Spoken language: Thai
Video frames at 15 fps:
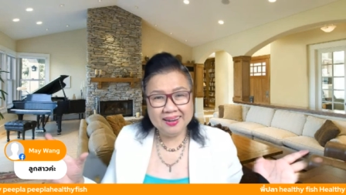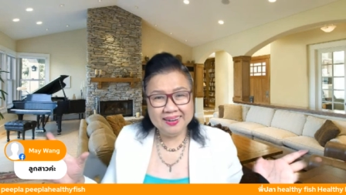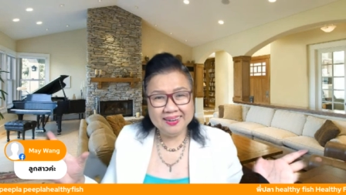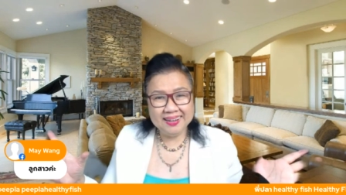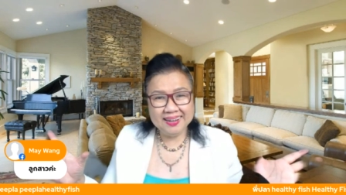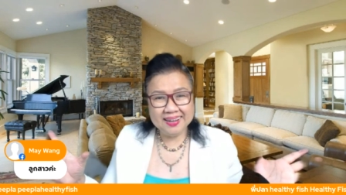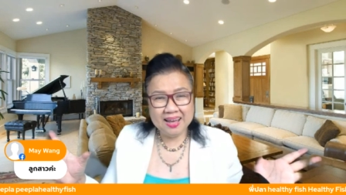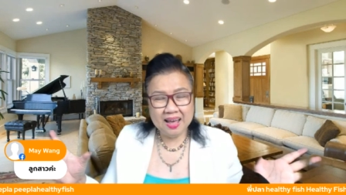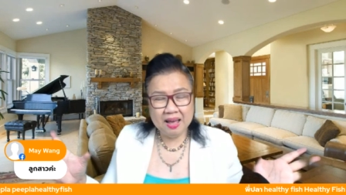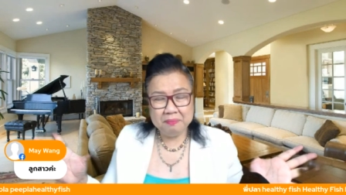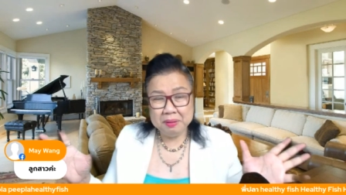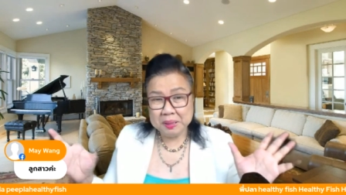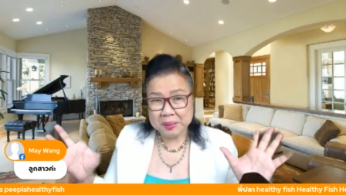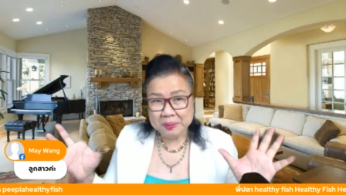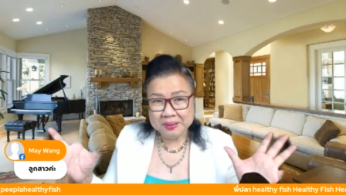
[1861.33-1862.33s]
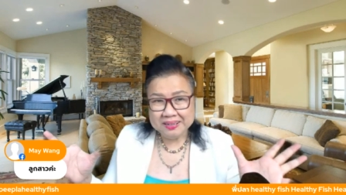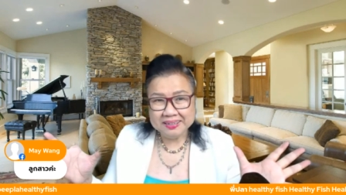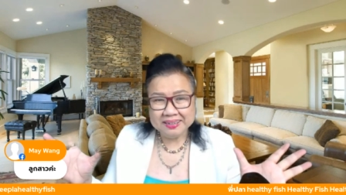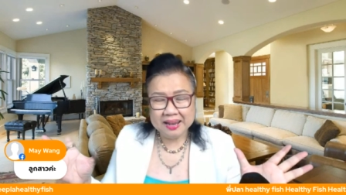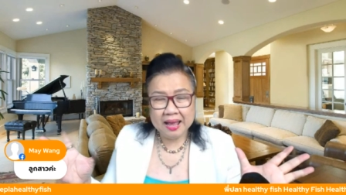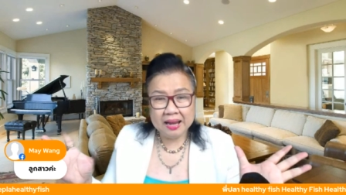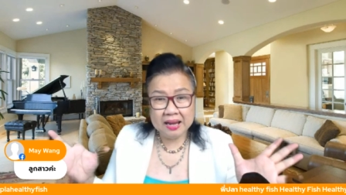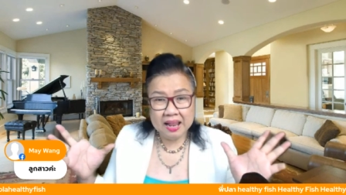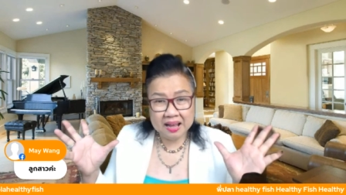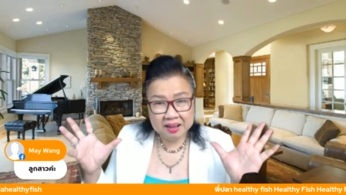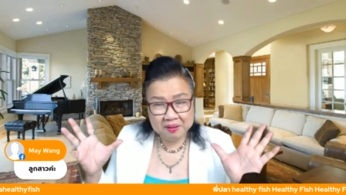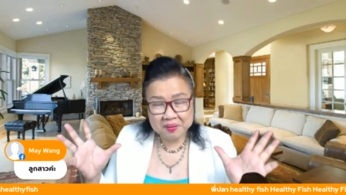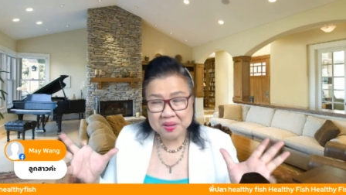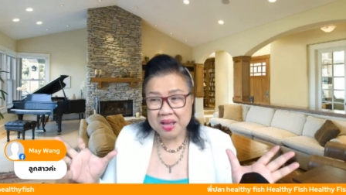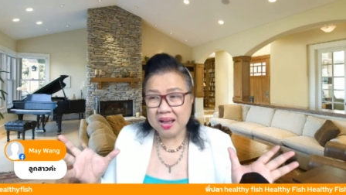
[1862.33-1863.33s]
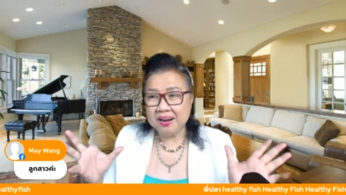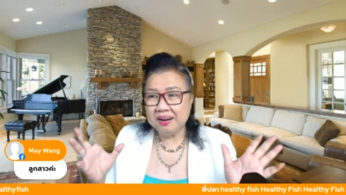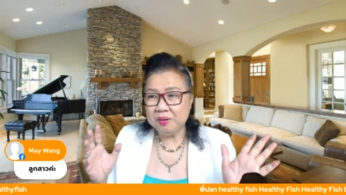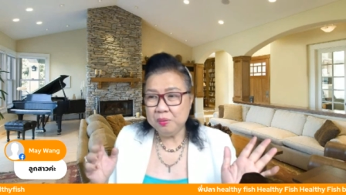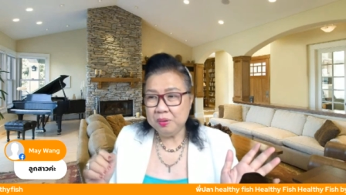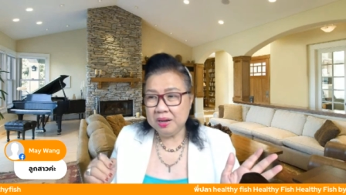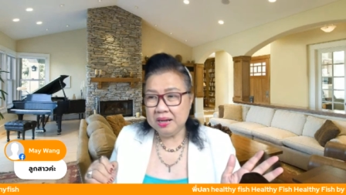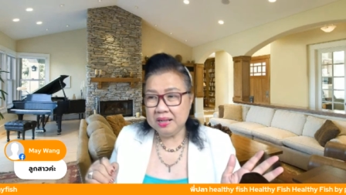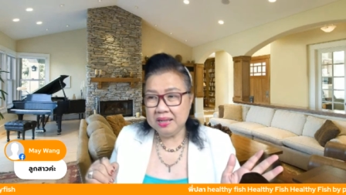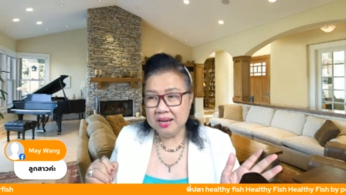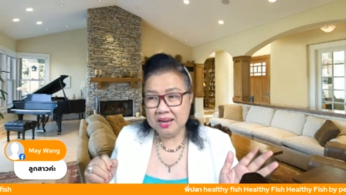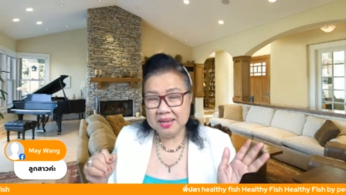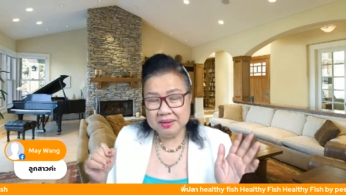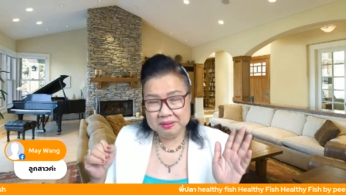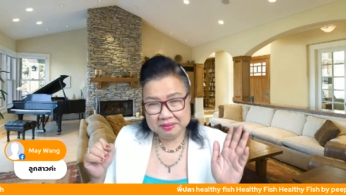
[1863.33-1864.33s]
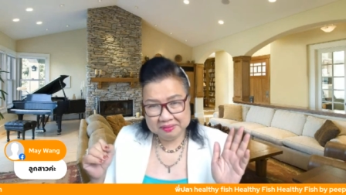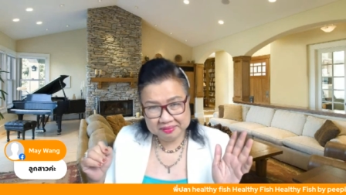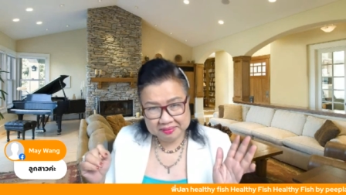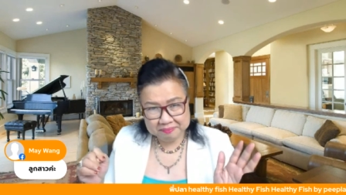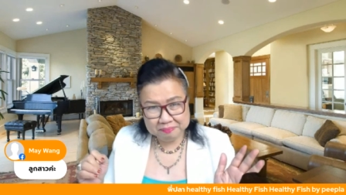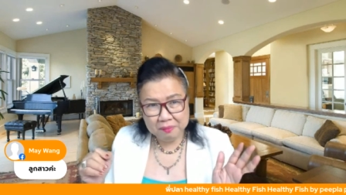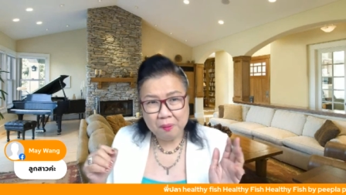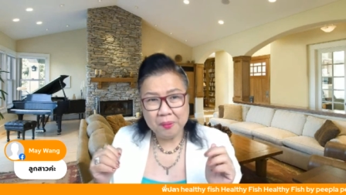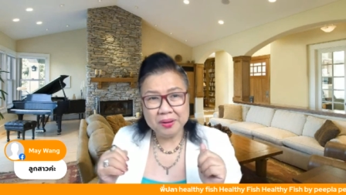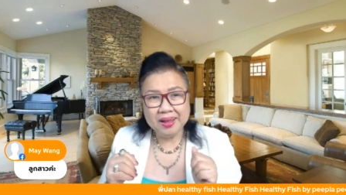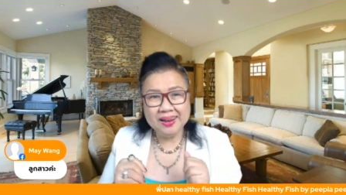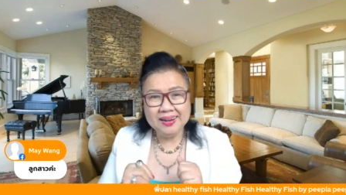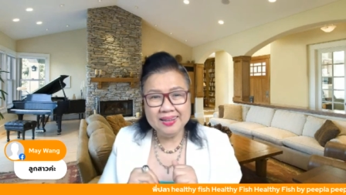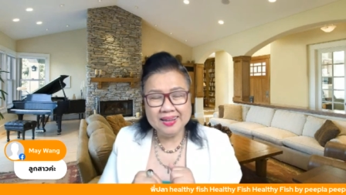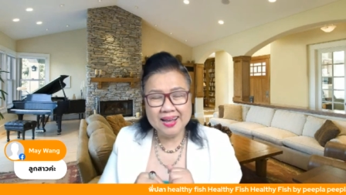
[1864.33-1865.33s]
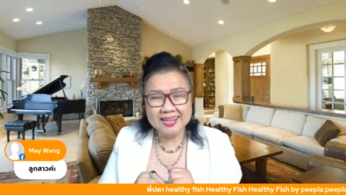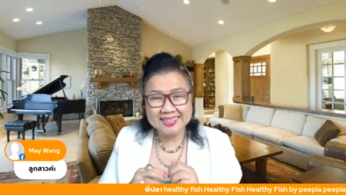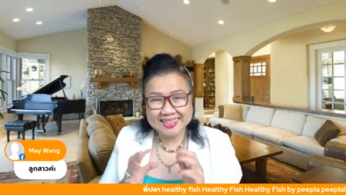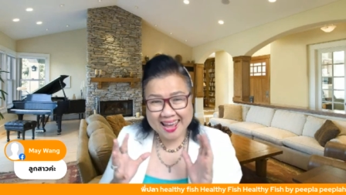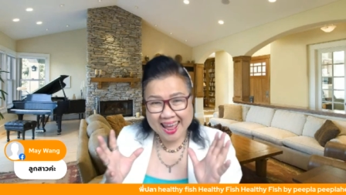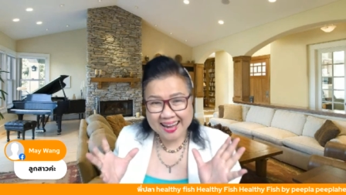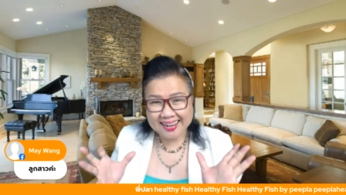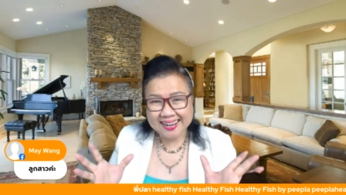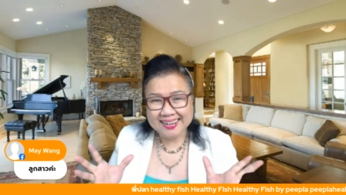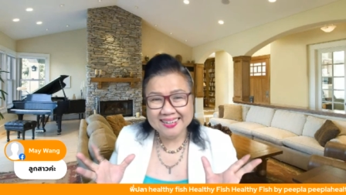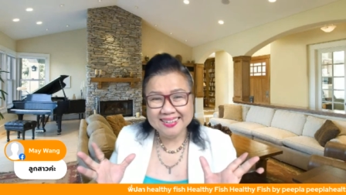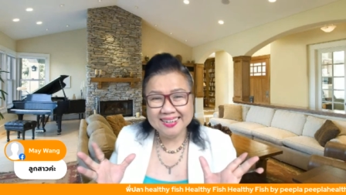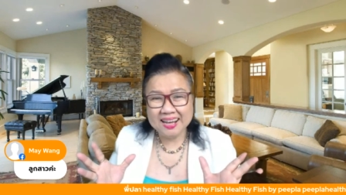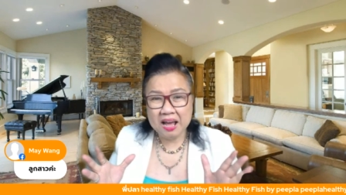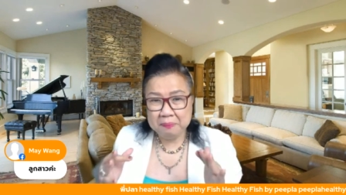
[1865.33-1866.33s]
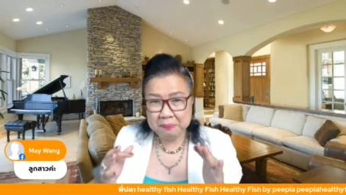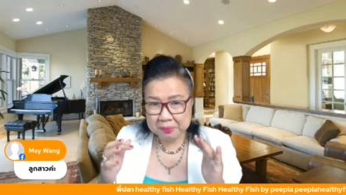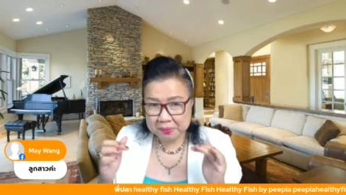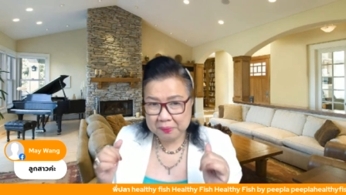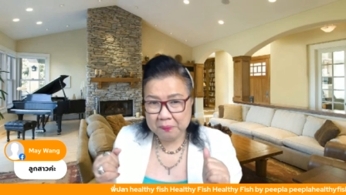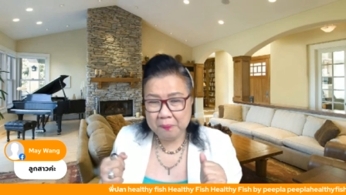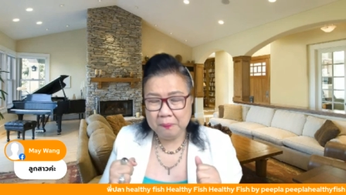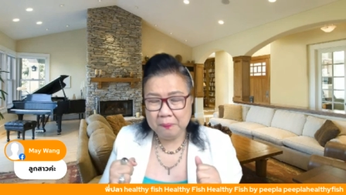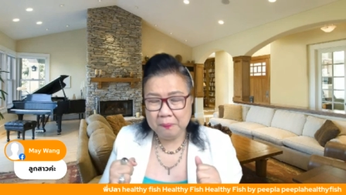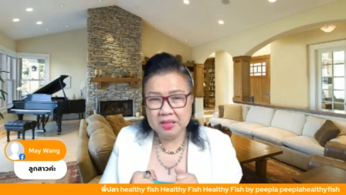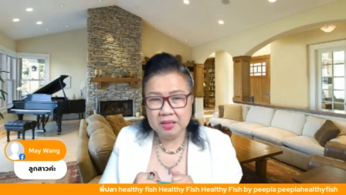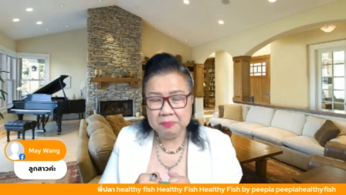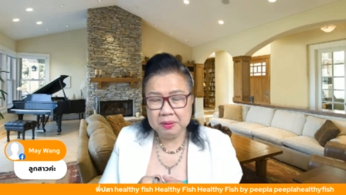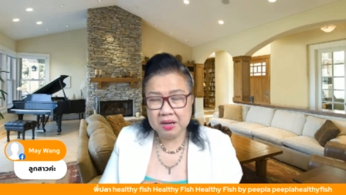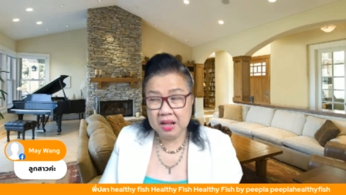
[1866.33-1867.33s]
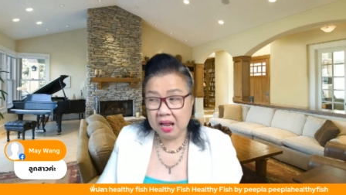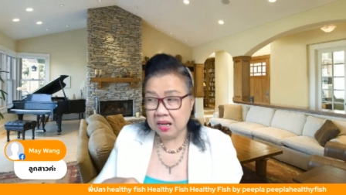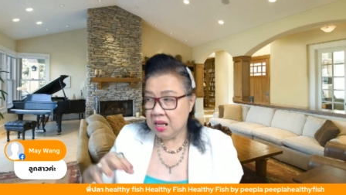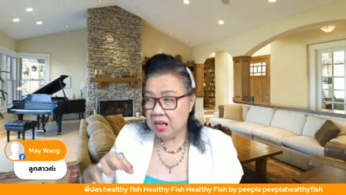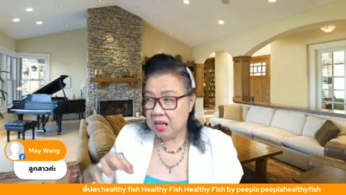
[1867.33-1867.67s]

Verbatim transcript: ยเลยนะคะไม่ต้องอึดอัดและก็อยากรู้อะไรอะไรบอกได้เลยค่ะแจ้งได้เลยนะคะพร้อมที่จะบริการ